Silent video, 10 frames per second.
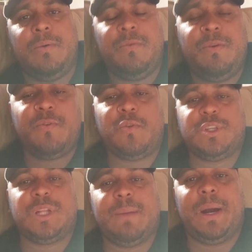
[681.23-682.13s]
Vivo hoje
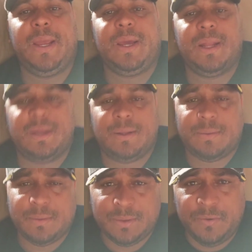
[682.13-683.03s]
na Bahia, né?
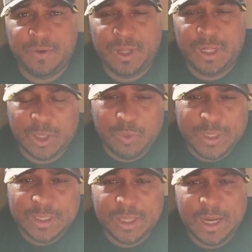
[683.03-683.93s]
vivo entre duas
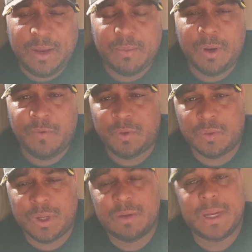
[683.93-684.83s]
cidades, Manuel
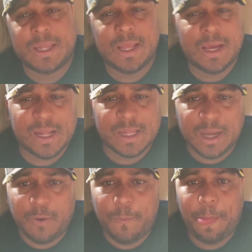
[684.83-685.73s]
Vitorino, minha terra
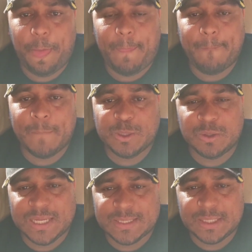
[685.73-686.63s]
natal, onde eu
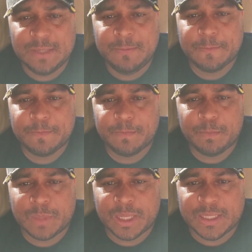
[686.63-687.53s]
nasci,
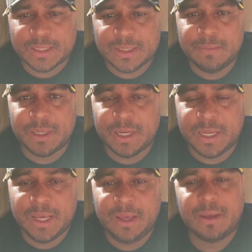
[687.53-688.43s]
cresci, me
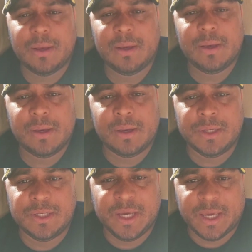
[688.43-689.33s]
criei, e
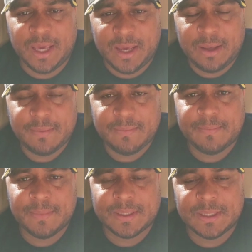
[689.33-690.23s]
Jequié,
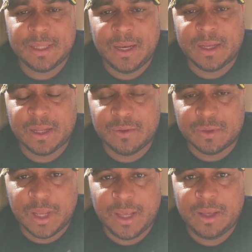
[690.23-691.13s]
uma cidade que
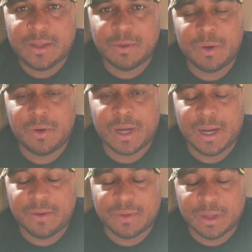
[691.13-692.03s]
adotei, que tenho o maior
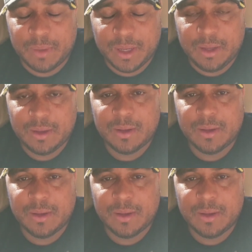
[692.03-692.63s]
carinho também.